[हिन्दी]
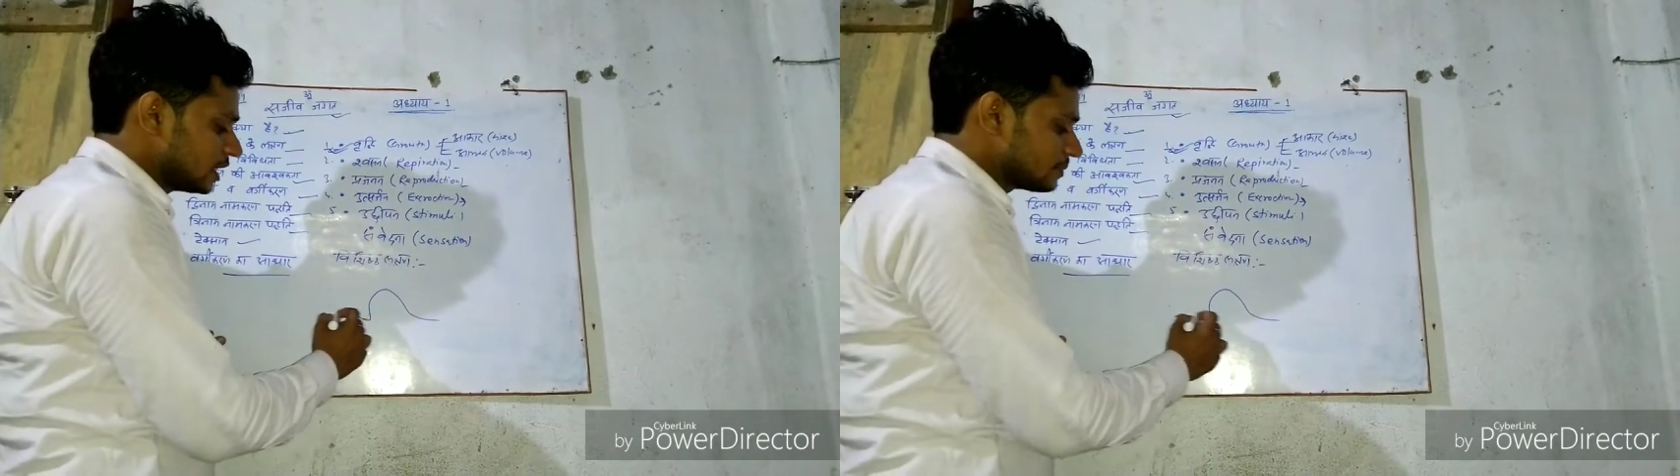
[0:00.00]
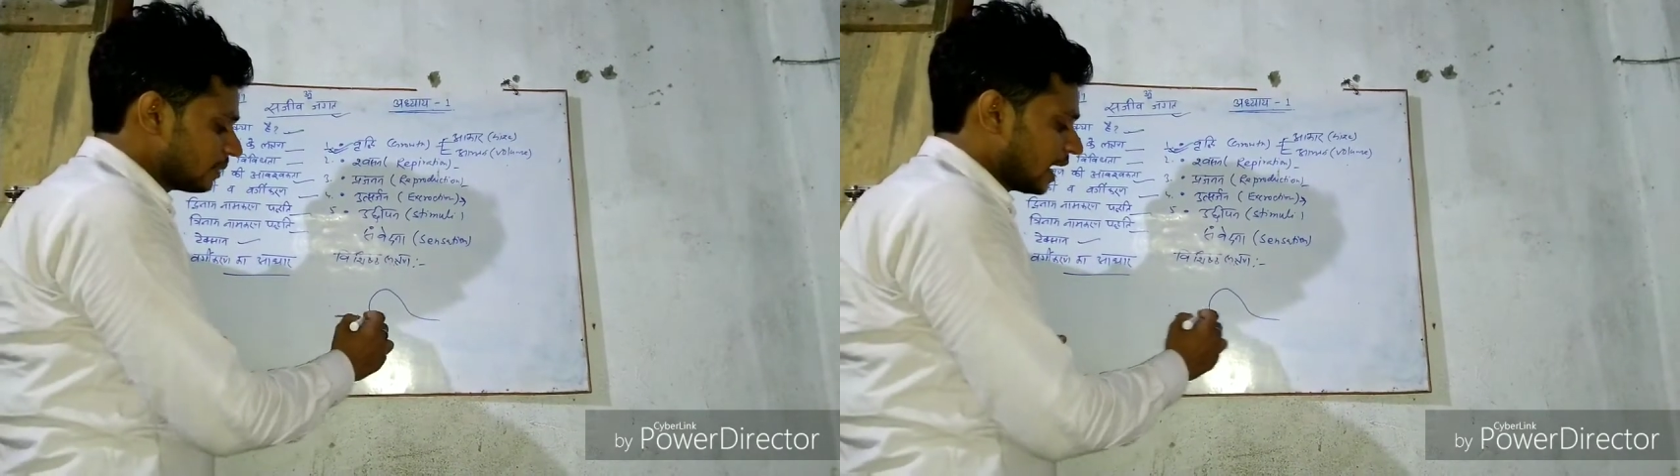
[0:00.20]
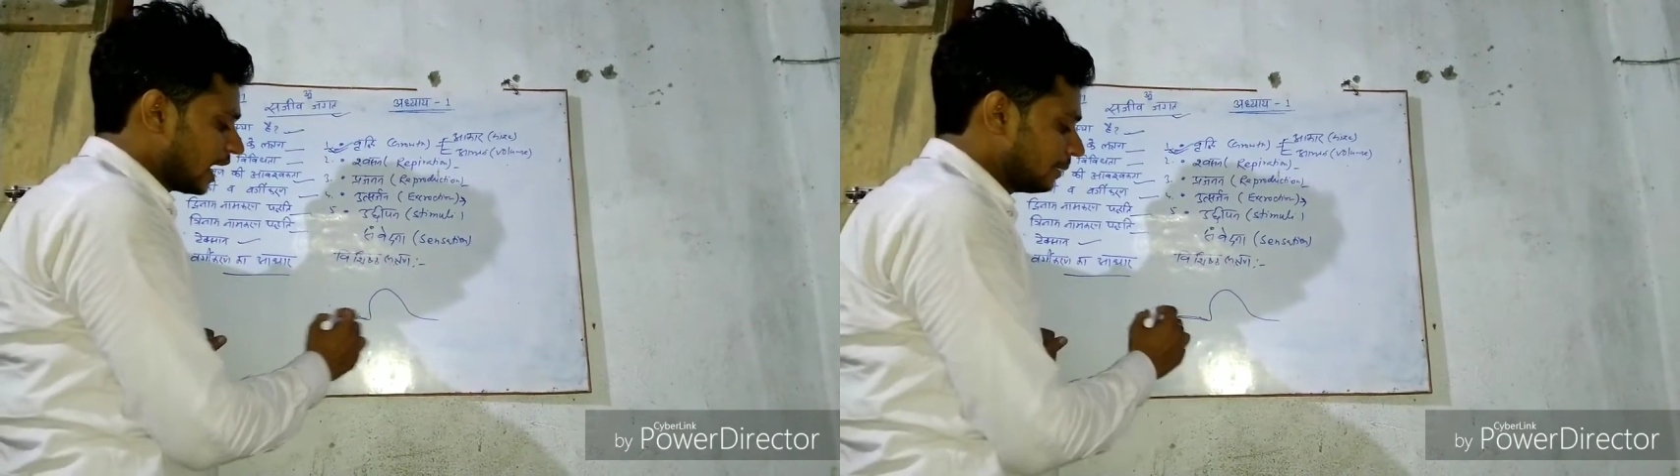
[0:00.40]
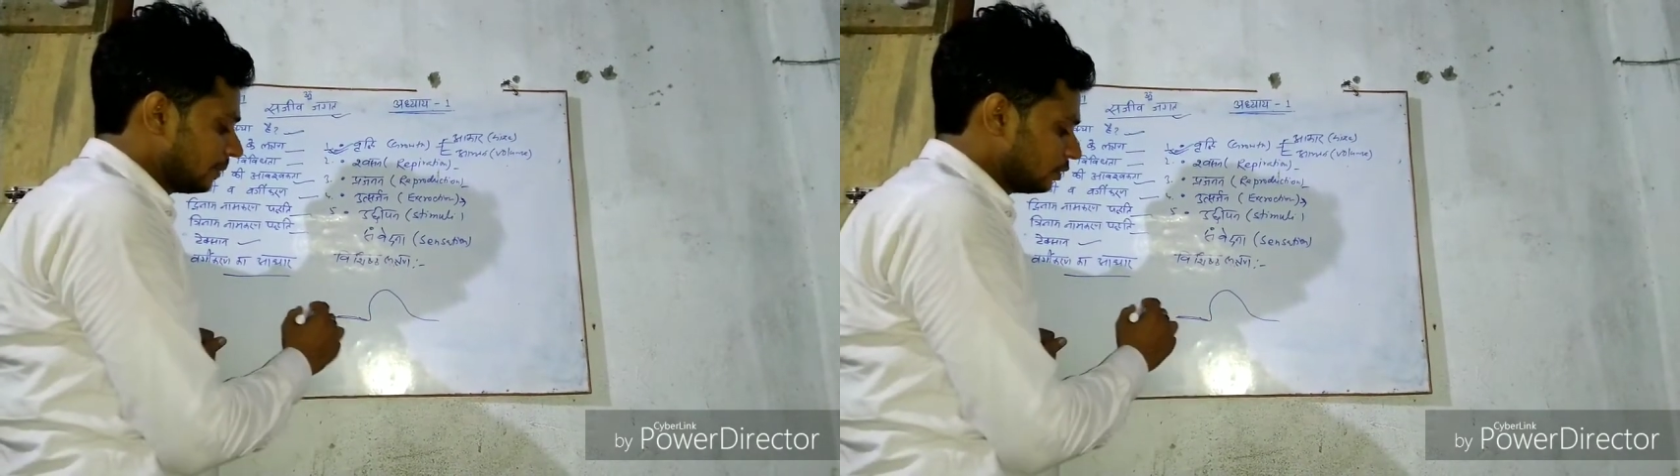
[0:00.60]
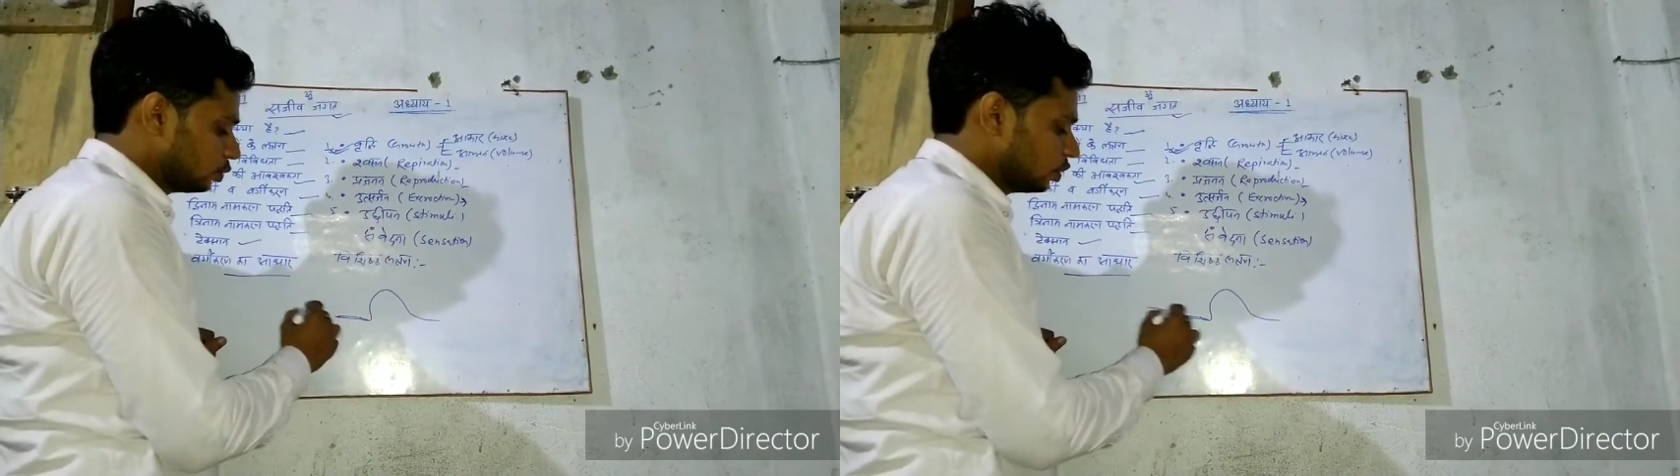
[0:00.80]
इस पहाड़
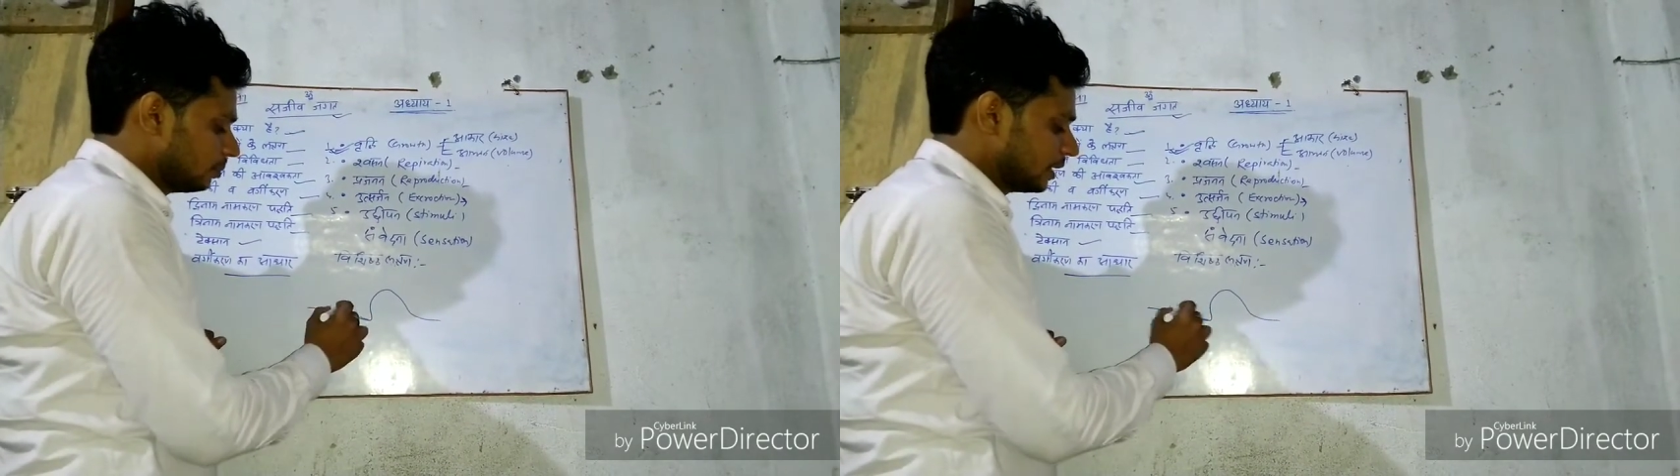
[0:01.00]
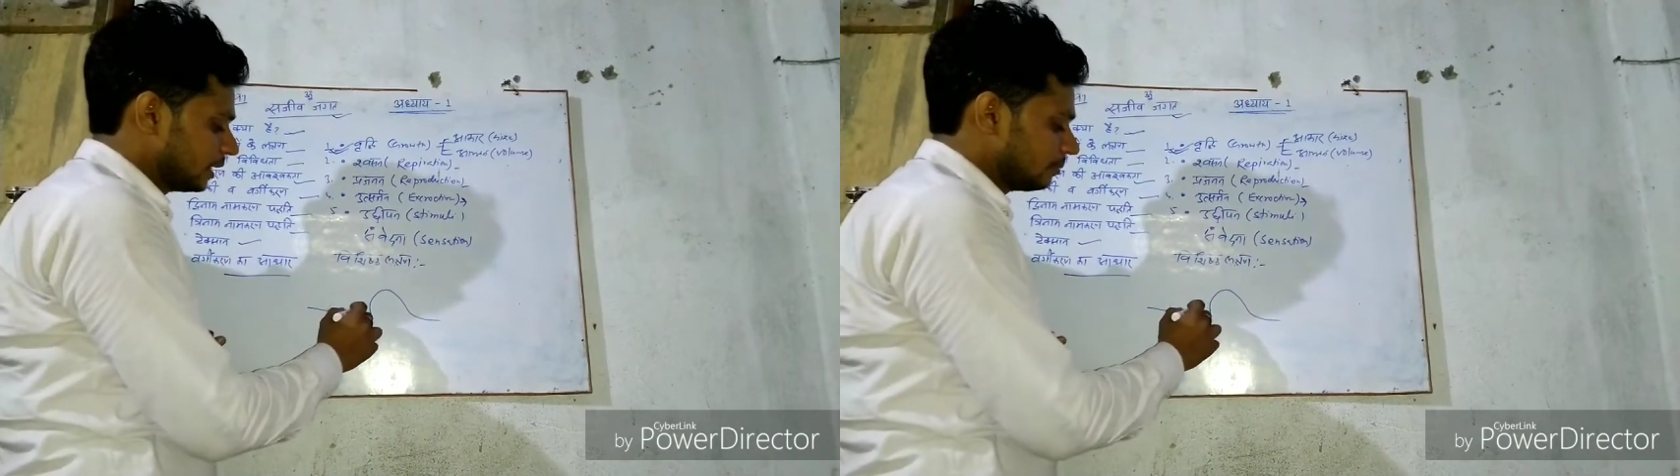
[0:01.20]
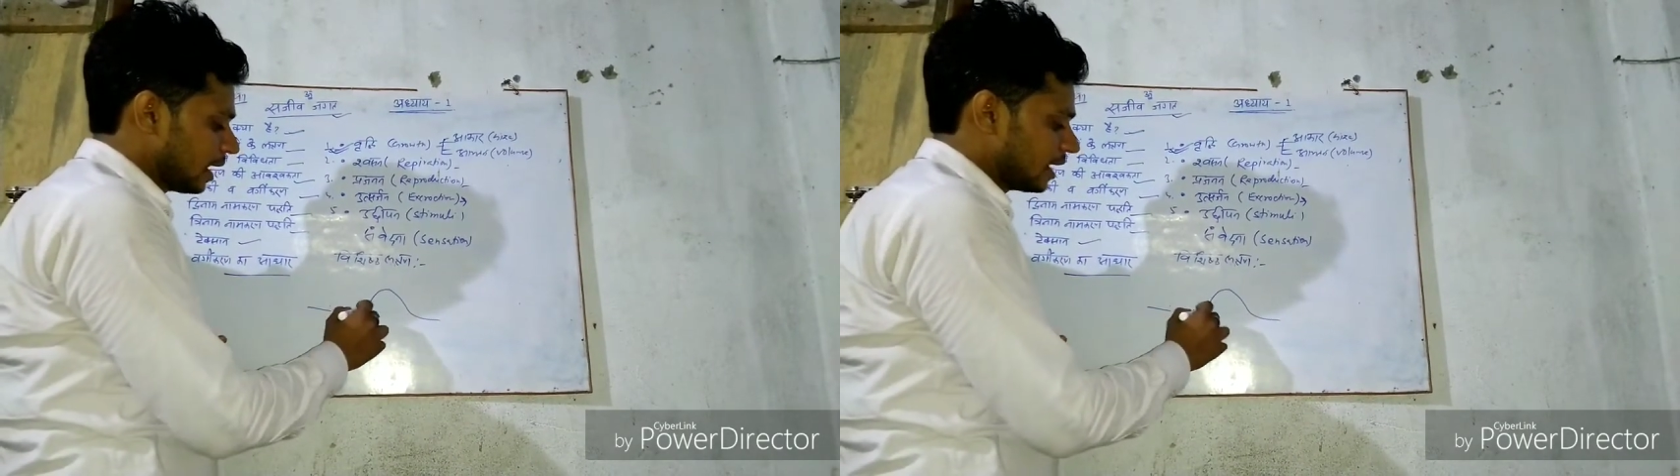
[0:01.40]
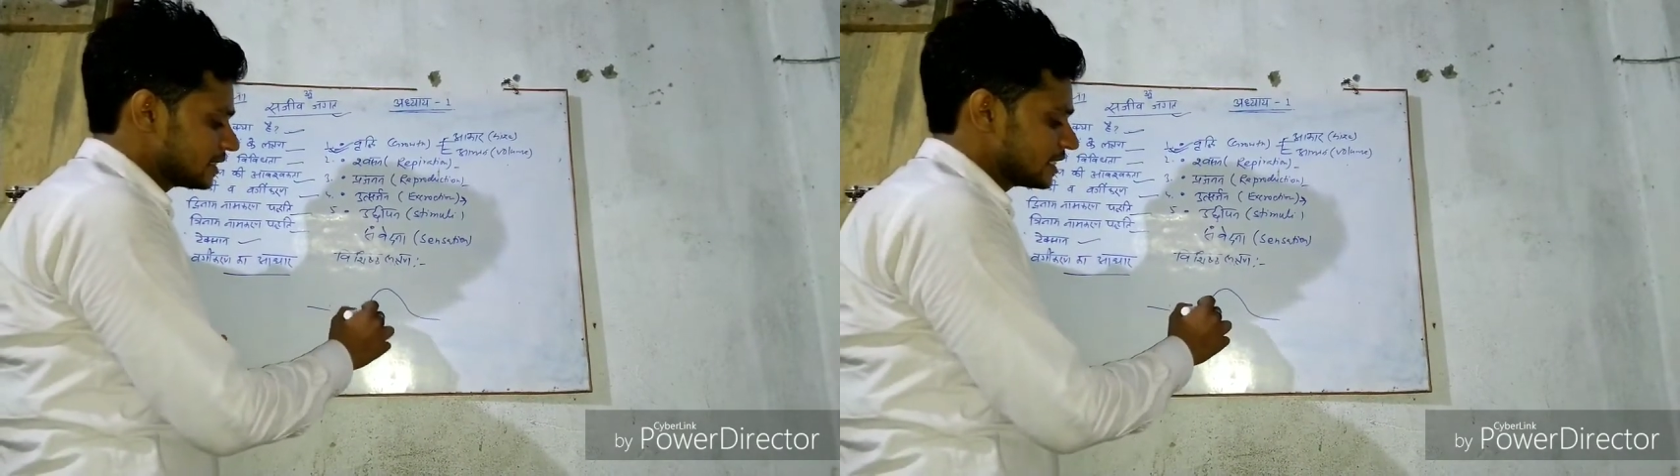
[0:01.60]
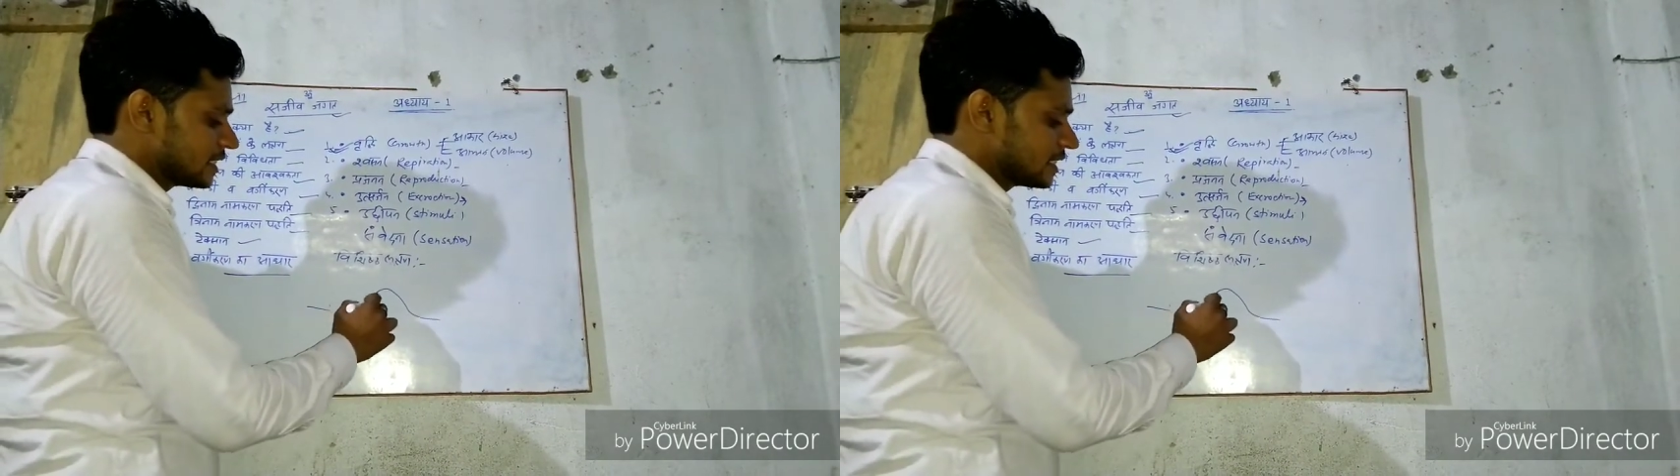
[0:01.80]
पे धूल मिट्टी बाहर से